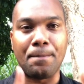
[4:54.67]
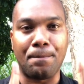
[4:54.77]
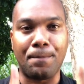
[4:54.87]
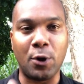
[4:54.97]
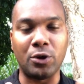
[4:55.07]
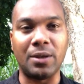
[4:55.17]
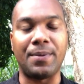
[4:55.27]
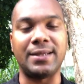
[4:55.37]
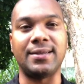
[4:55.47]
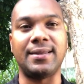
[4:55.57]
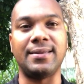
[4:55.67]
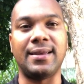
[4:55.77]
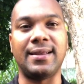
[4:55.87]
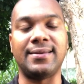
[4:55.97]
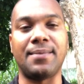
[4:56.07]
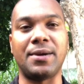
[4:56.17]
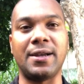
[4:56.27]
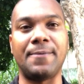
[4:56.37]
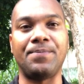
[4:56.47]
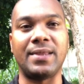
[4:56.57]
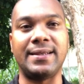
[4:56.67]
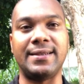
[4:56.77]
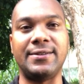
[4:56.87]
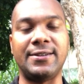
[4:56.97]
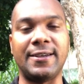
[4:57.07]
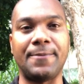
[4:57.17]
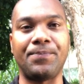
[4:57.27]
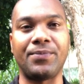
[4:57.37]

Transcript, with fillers: pronta para te atender nessa manhã, nesse dia.